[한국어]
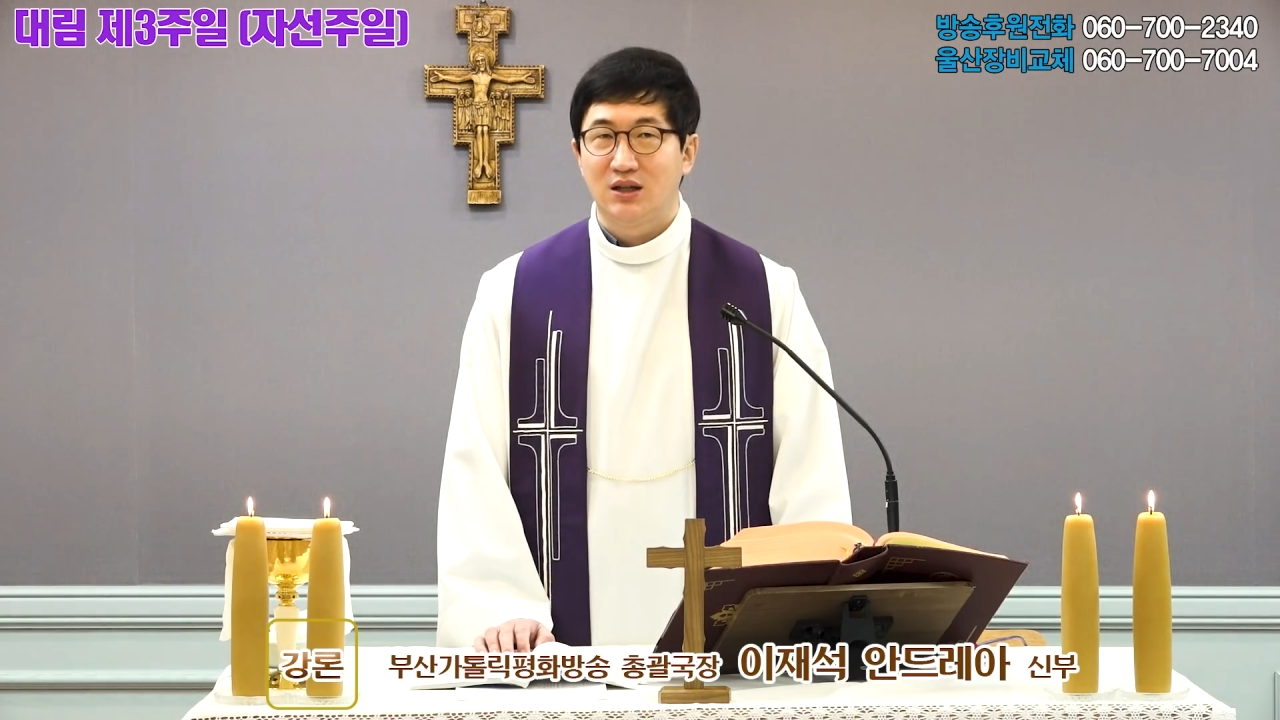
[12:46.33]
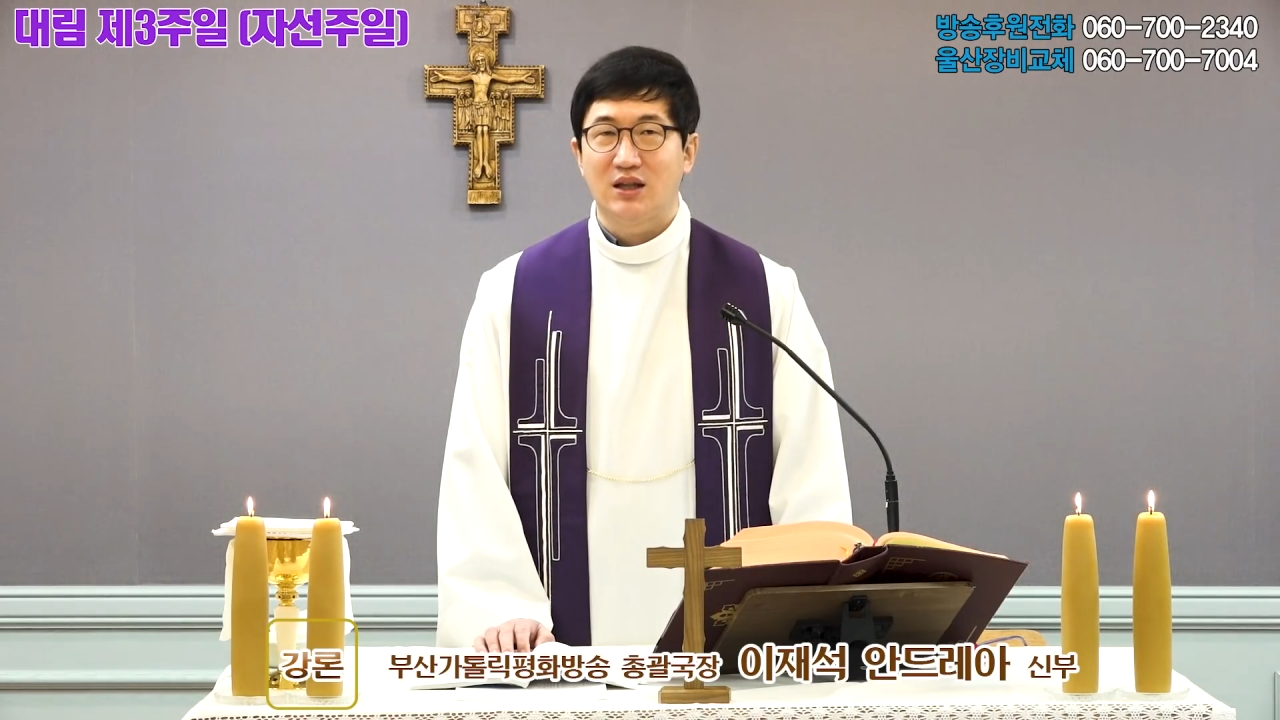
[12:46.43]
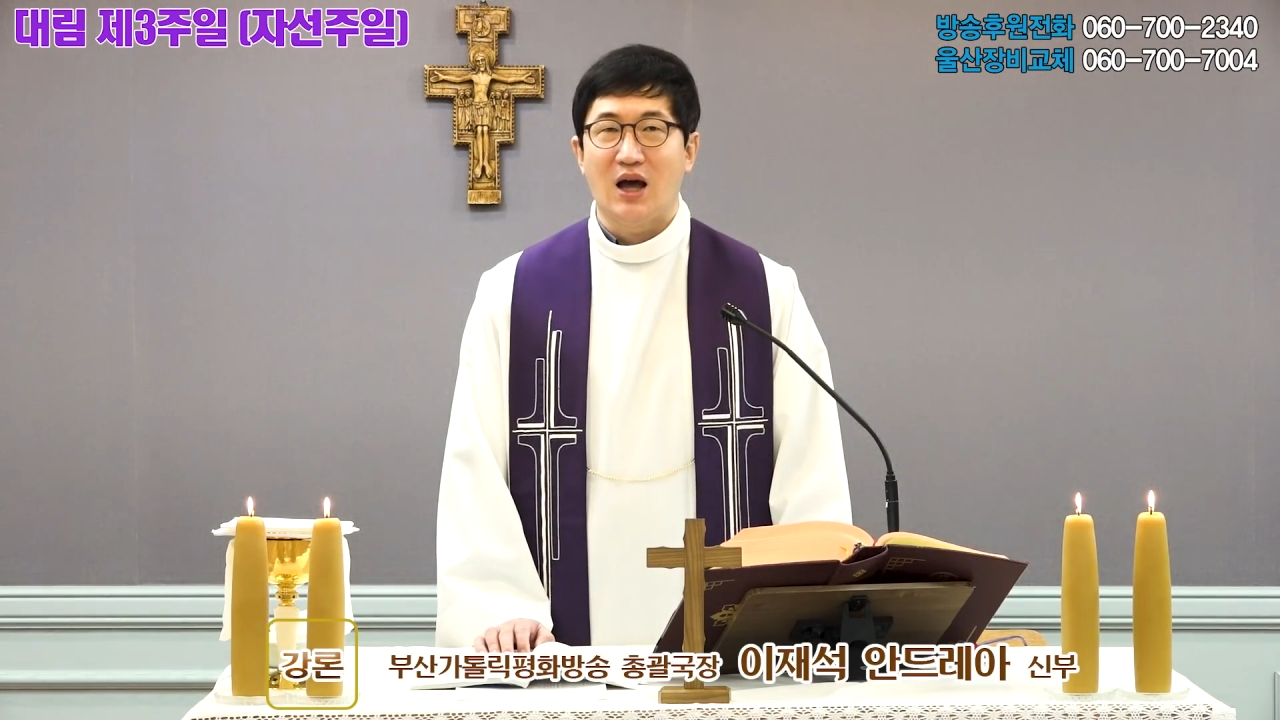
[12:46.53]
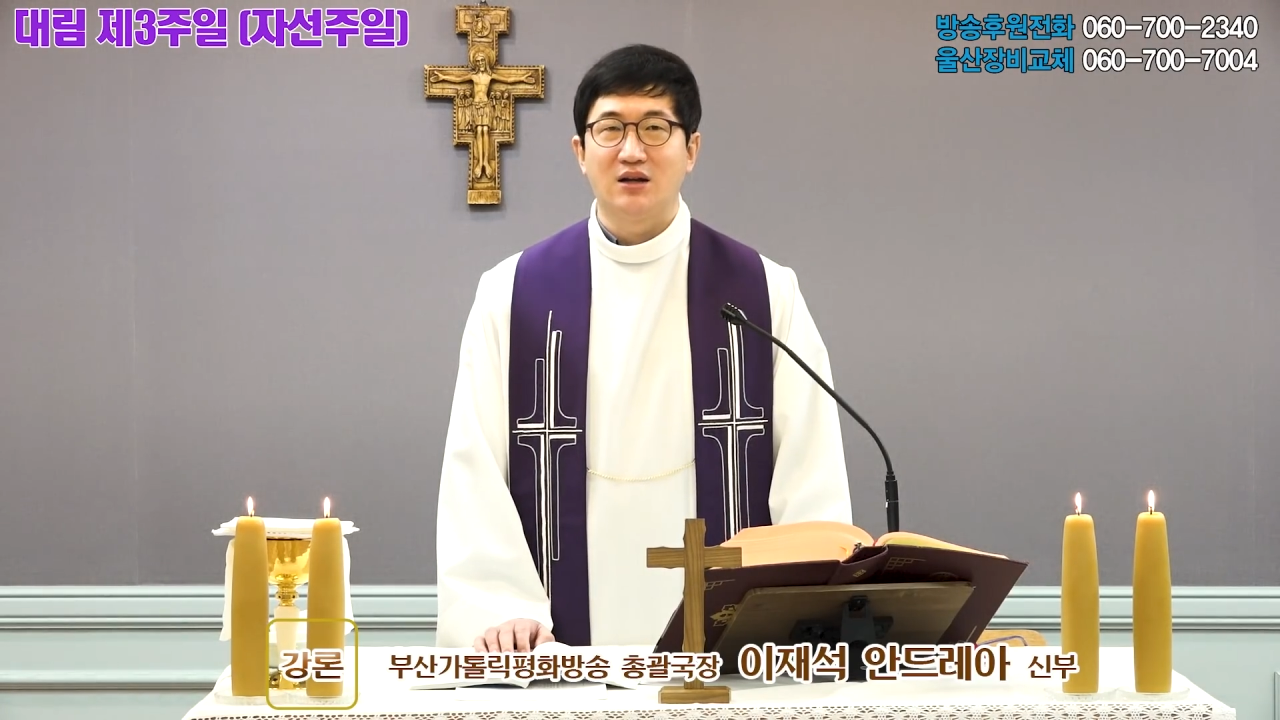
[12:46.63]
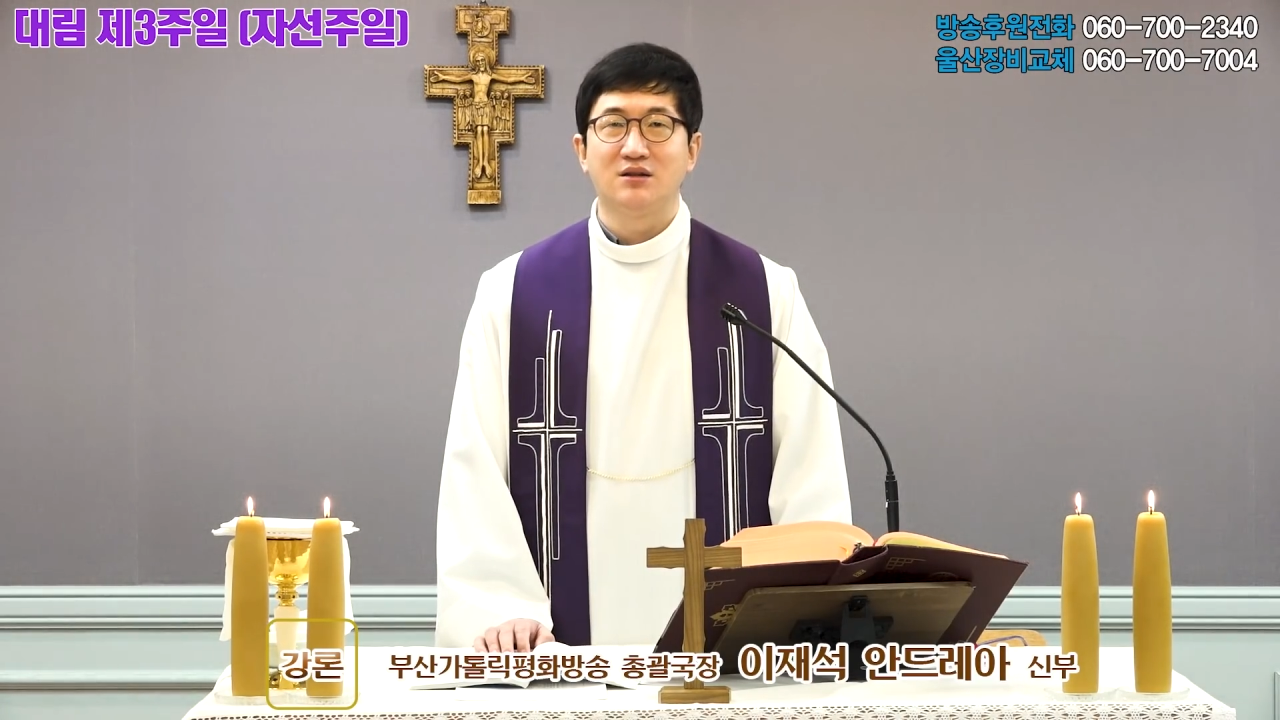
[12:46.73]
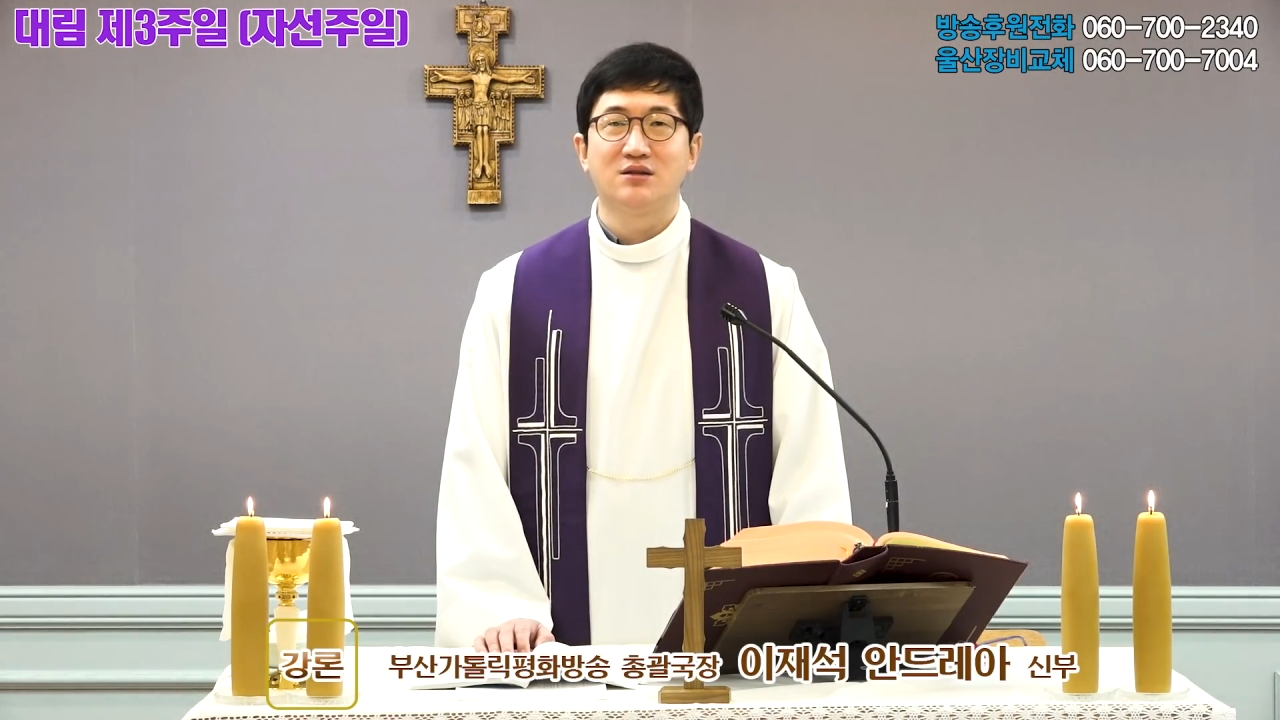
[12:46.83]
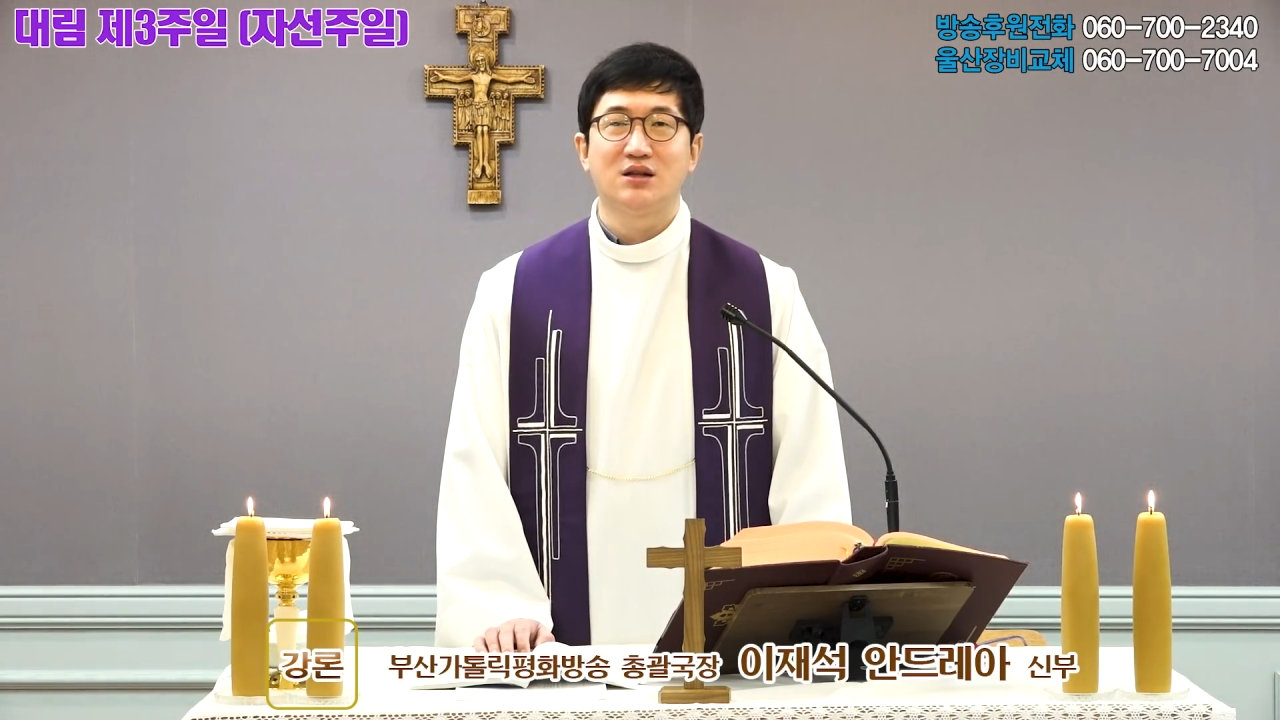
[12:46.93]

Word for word: 다른